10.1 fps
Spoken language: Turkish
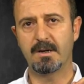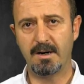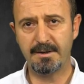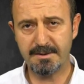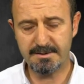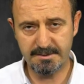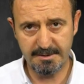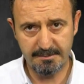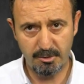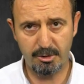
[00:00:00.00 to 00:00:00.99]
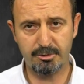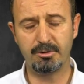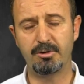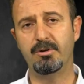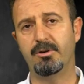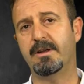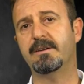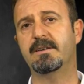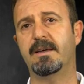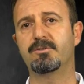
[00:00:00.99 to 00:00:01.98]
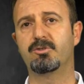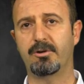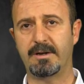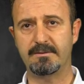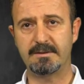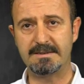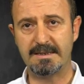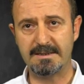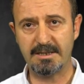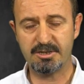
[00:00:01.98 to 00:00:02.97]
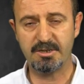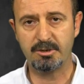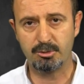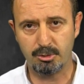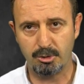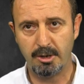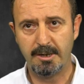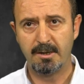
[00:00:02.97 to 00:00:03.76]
Annesini örgü örerken gören 7 yaşındaki Duru